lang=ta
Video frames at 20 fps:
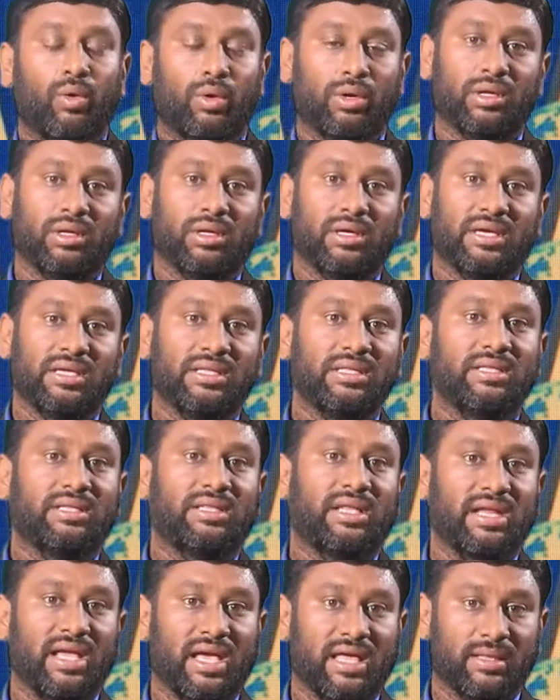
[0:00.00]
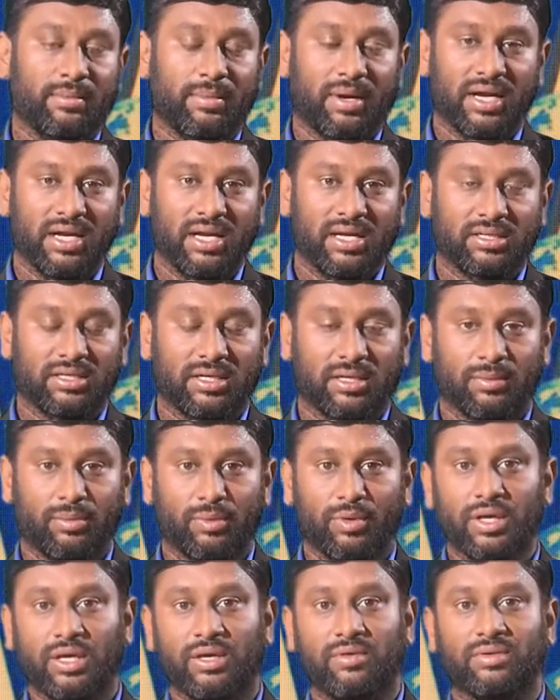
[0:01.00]
ஒரு ஹிந்தி தெரியாத மாநிலத்தில்
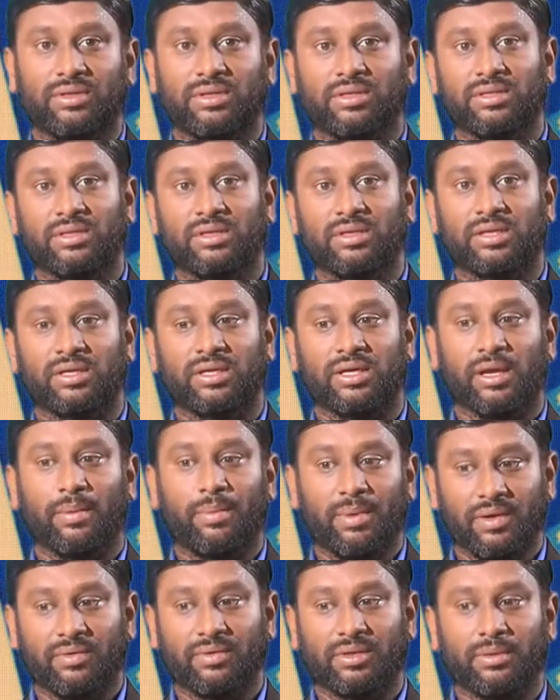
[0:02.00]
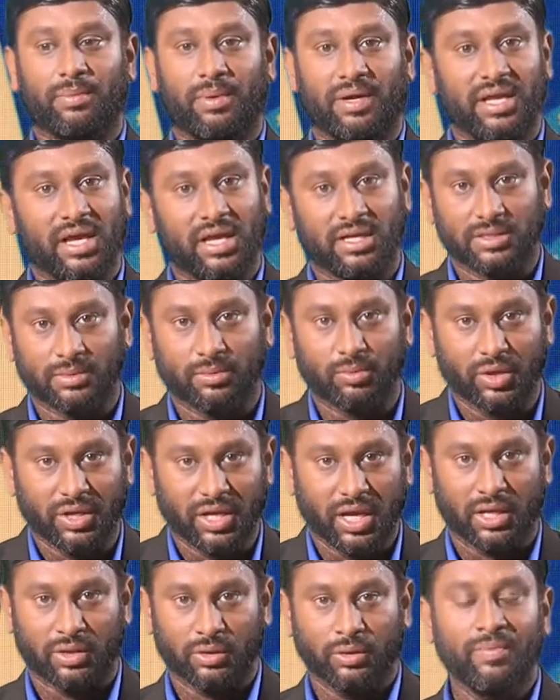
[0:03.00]
போய் வந்து எப்படி வந்து பணியாற்ற
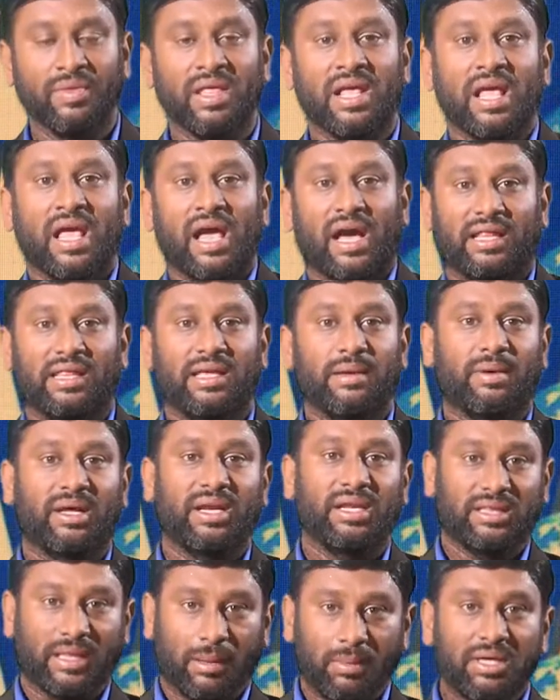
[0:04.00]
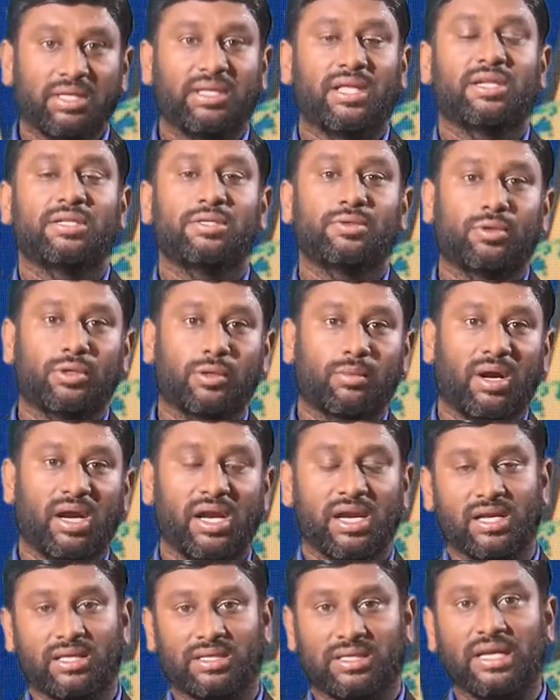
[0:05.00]
முடியாதோ அதே மாதிரி தமிழ் தெரிஞ்ச ஒரு
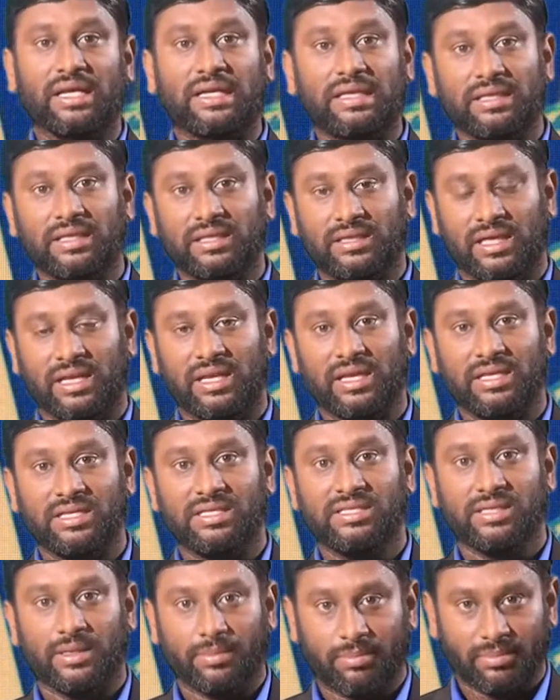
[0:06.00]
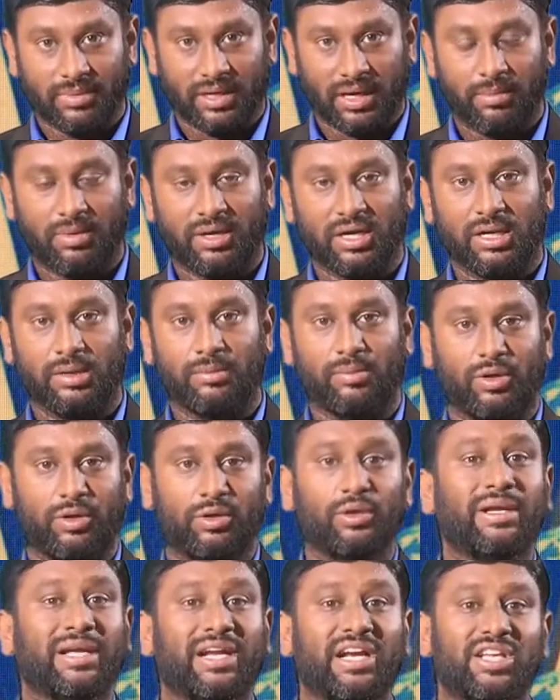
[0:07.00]
மாநிலத்தில் ஹிந்தி தெரிஞ்ச நபர்கள்
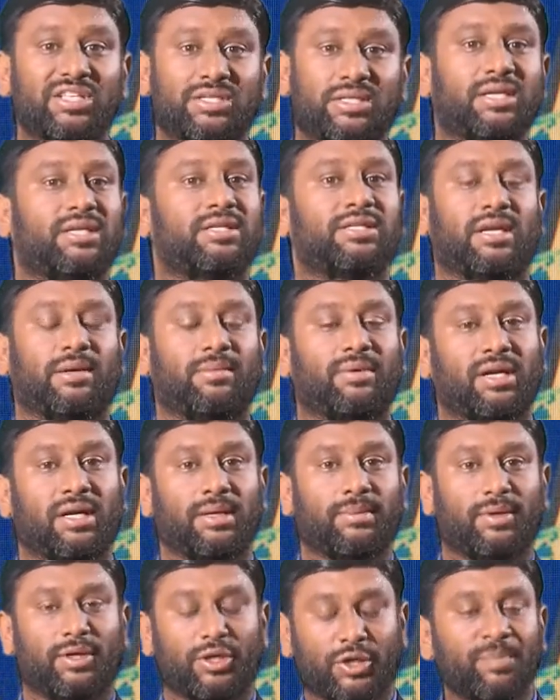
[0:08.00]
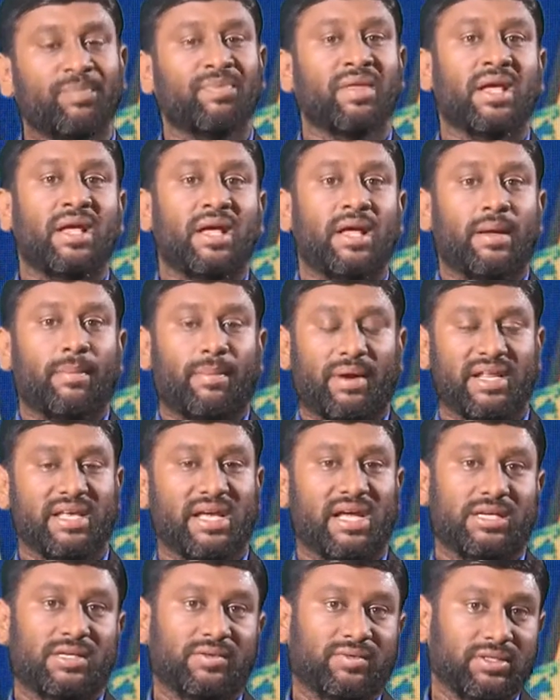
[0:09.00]
மட்டும் இங்கிலீஷ் தெரிஞ்ச நபர்கள் மட்டும்
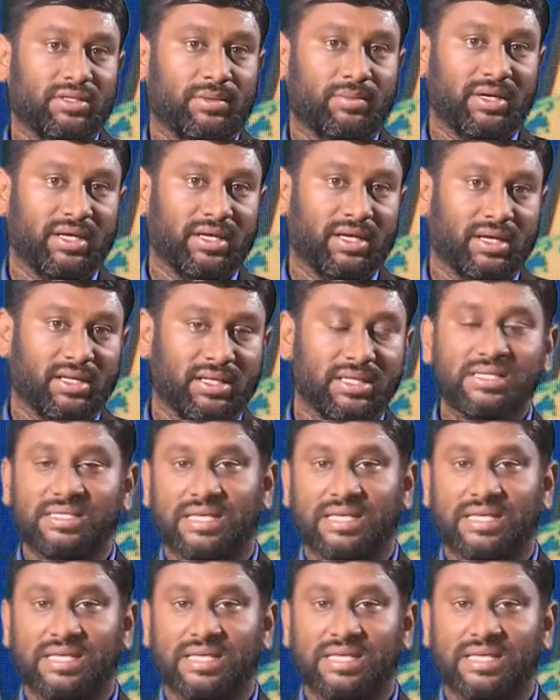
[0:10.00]
பணியாற்றுவது அப்படிங்கிறது